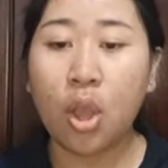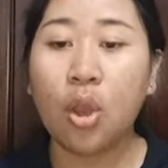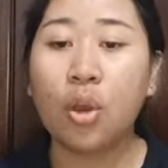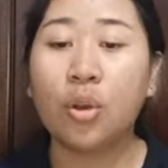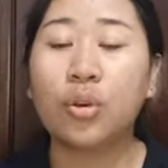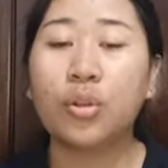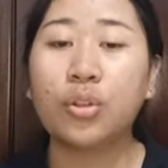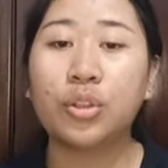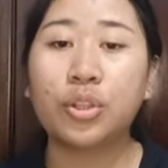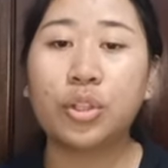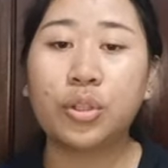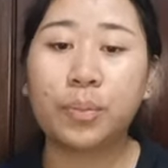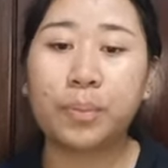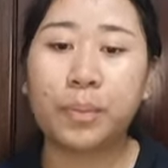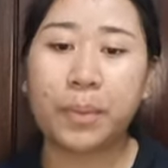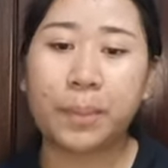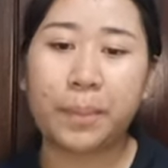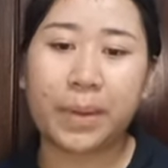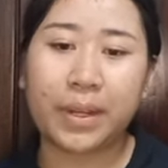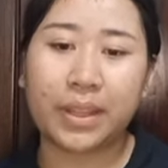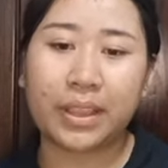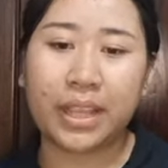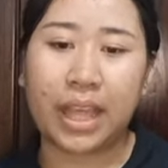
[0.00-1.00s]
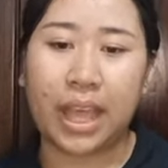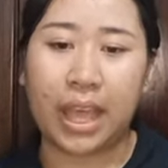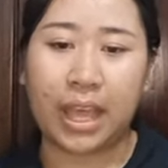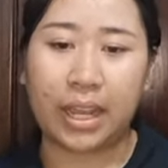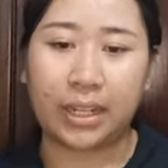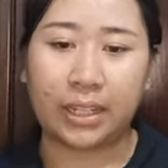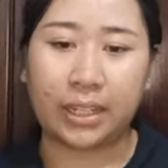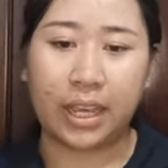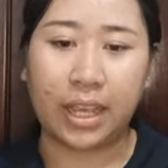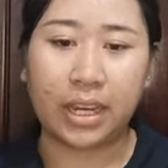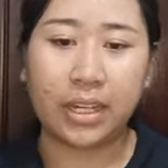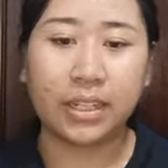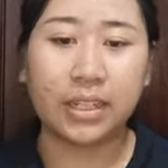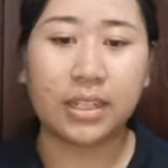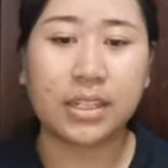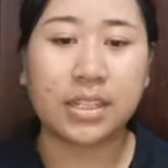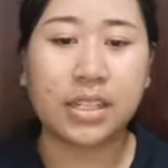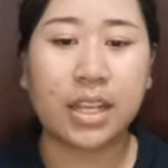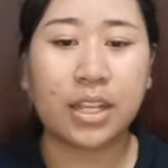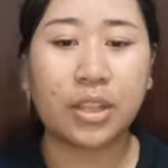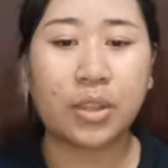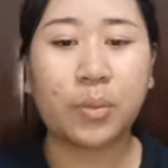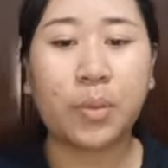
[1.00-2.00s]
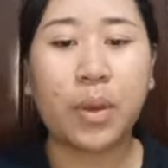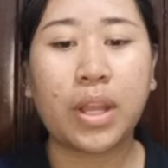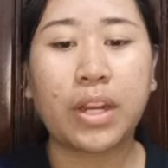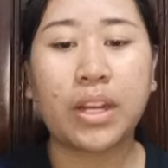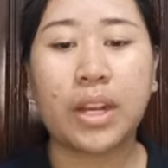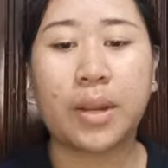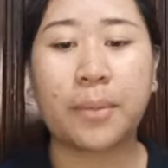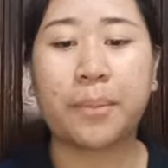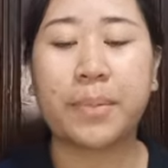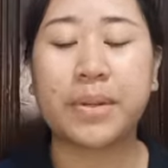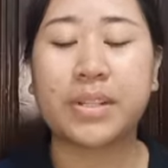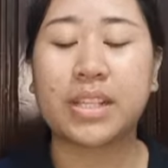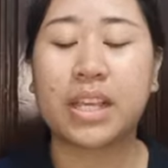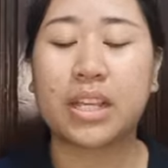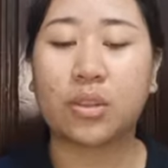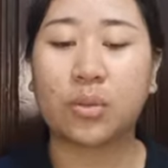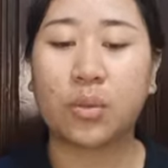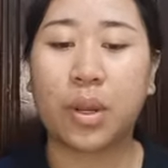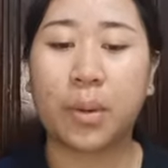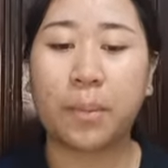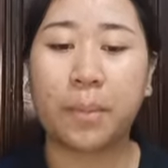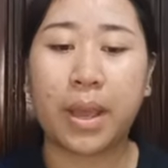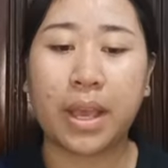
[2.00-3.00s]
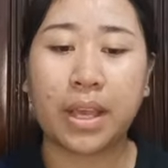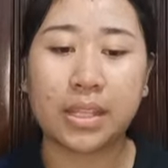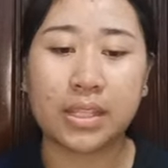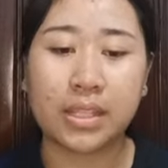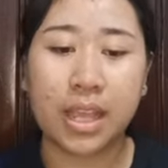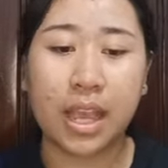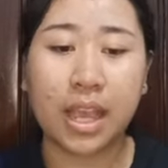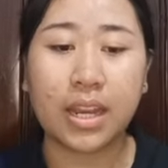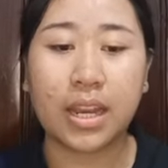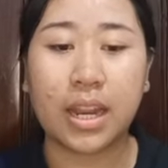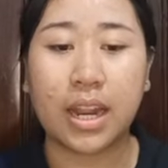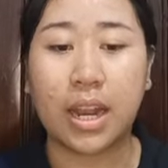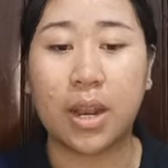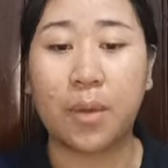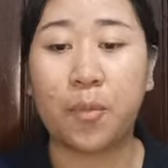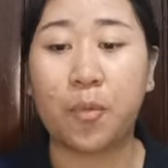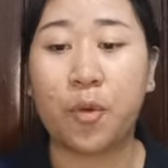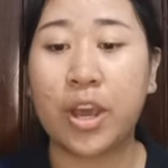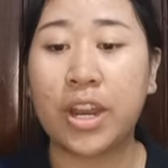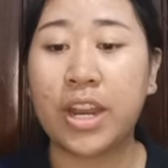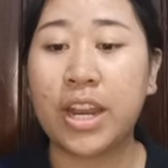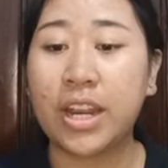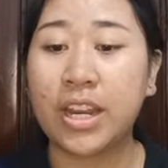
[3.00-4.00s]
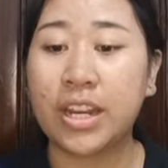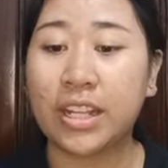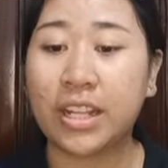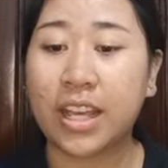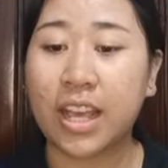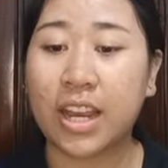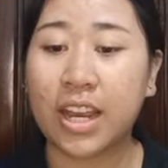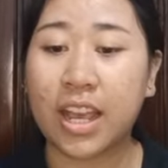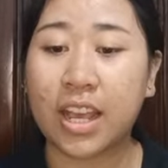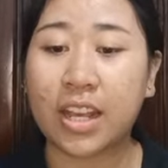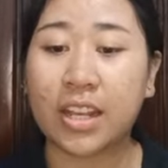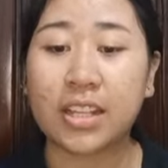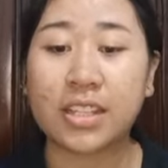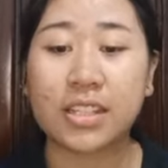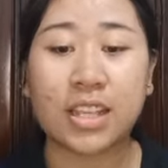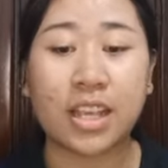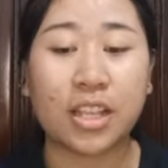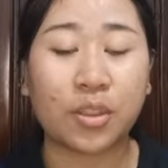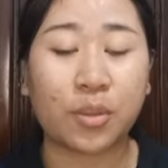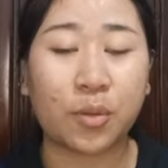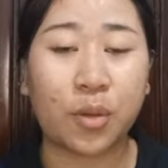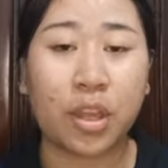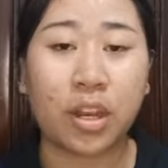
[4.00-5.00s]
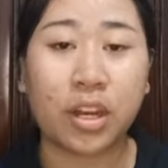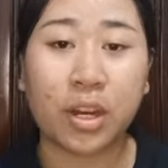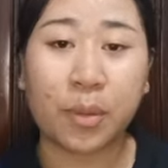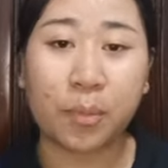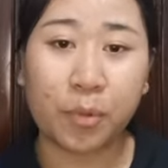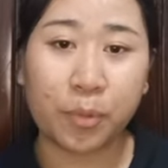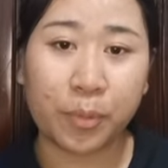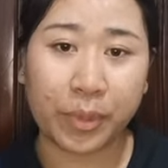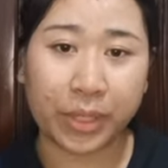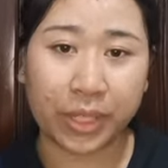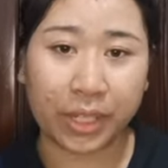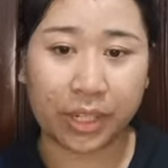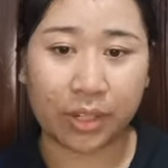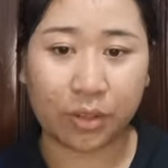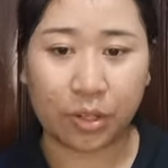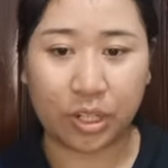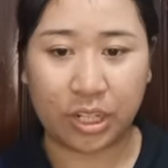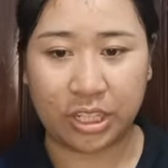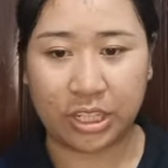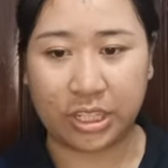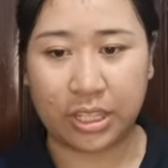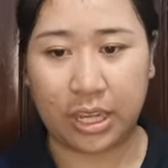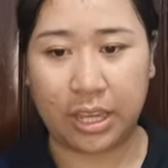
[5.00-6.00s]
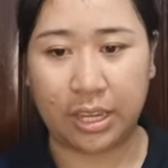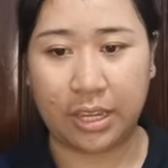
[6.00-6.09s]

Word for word: Untuk mempertahankan kesatuan dan persatuan bangsa dalam wadah negara kesatuan Republik Indonesia.